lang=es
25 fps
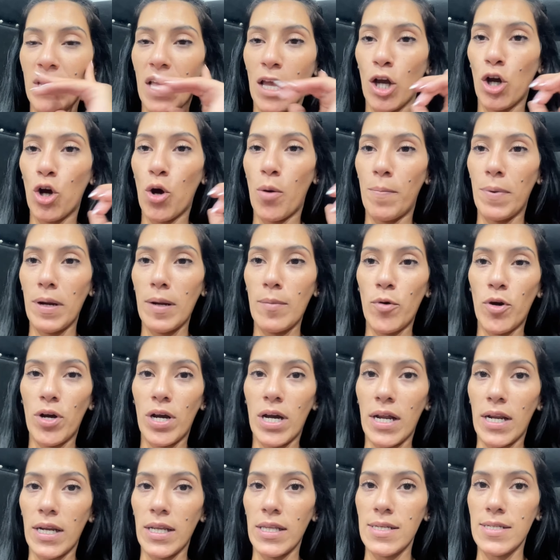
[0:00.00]
Compramos
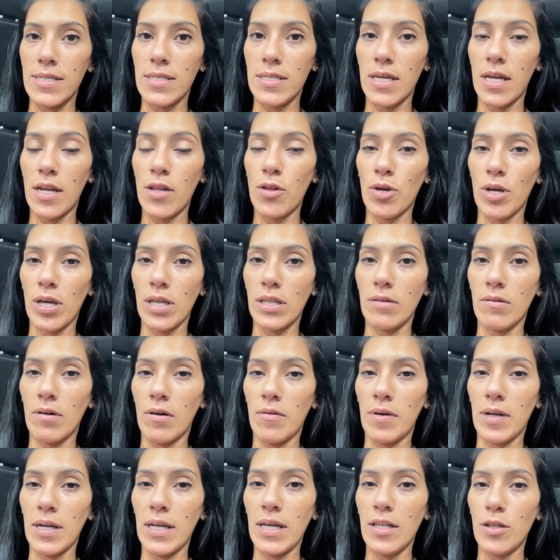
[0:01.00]
carré de cerdo, que estaba
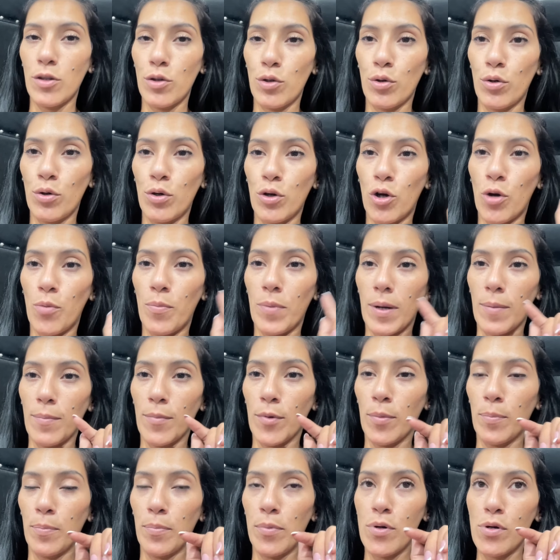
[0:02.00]
barato.
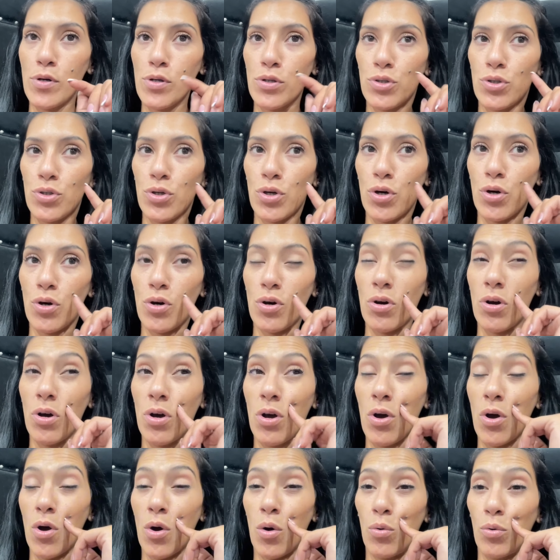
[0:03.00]
Compramos pollo,
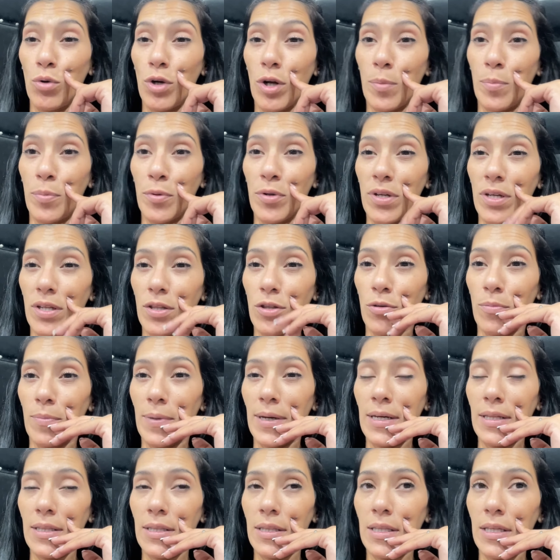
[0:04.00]
unos purés de
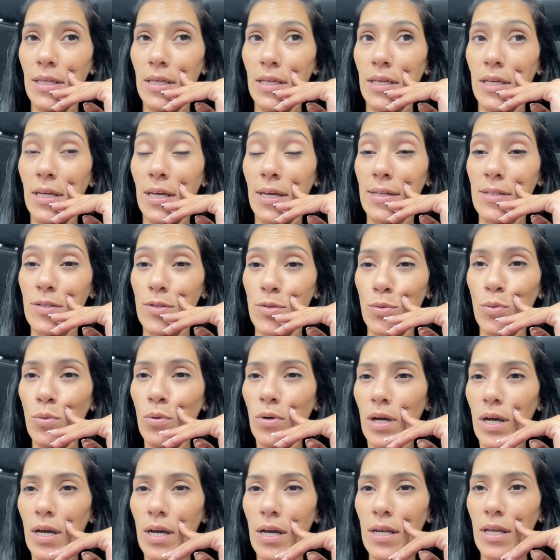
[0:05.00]
tomate,
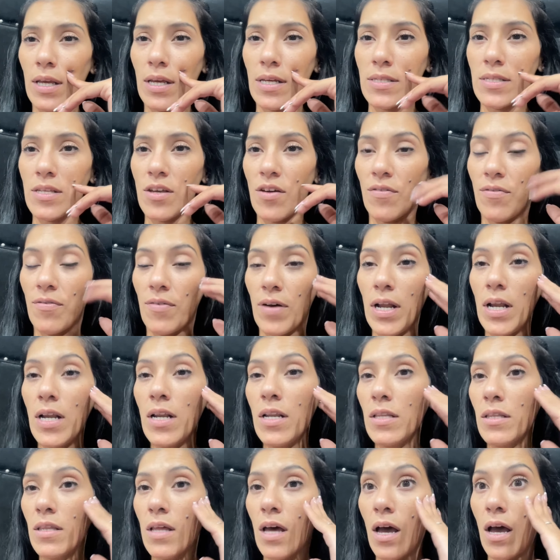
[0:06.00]
azúcar, que hacía
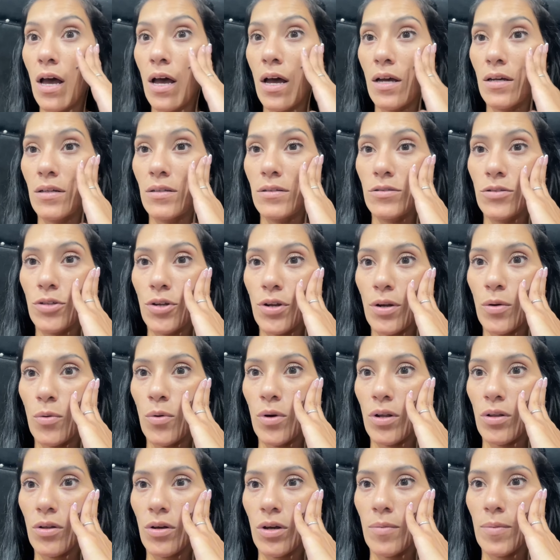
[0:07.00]
falta. Y no
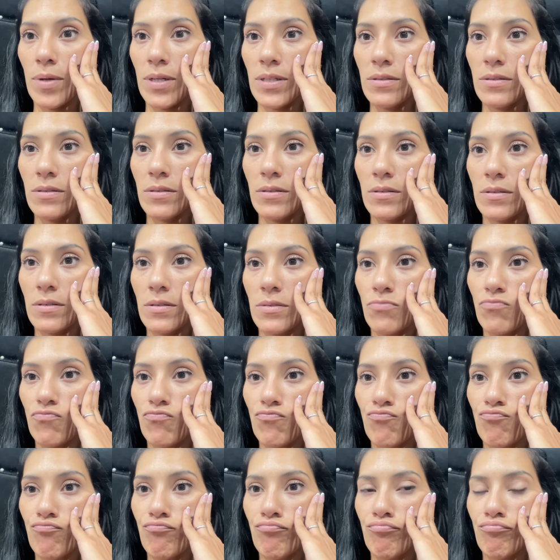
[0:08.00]
recuerdo qué más
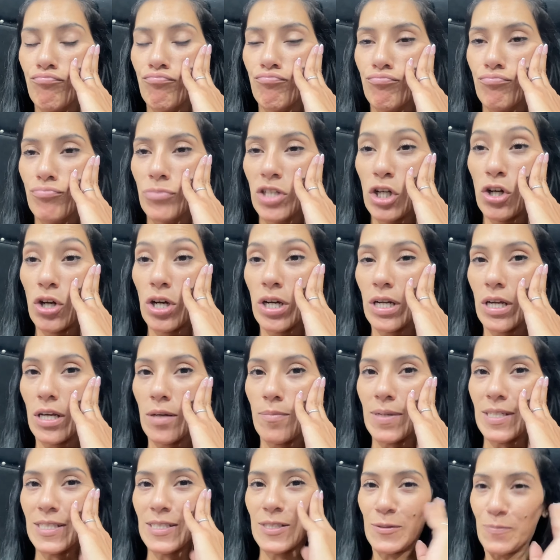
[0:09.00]
creo que nada
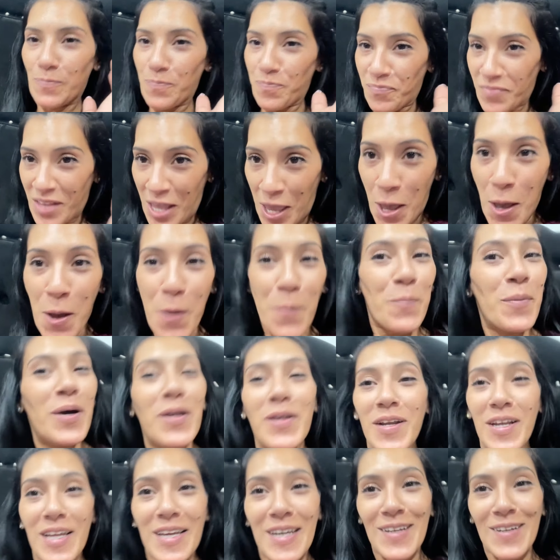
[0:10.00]
más. Bueno,
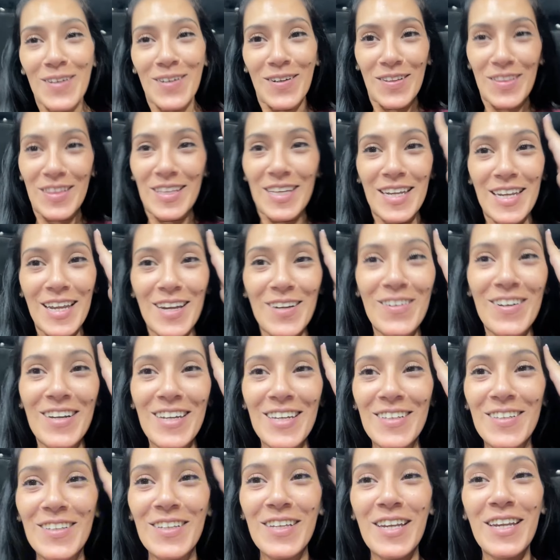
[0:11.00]
y les quiero contar algo que
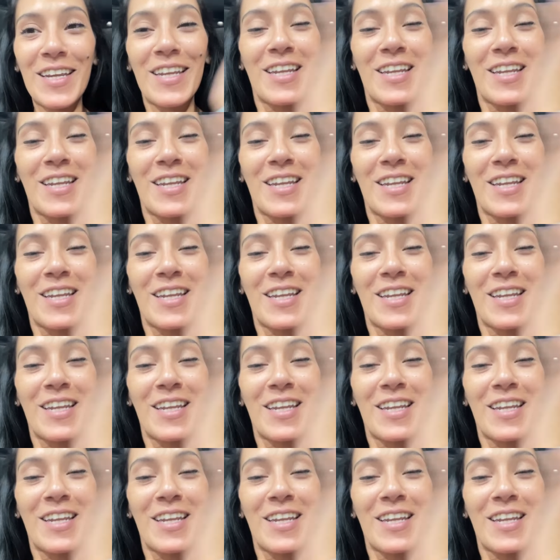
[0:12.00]
estoy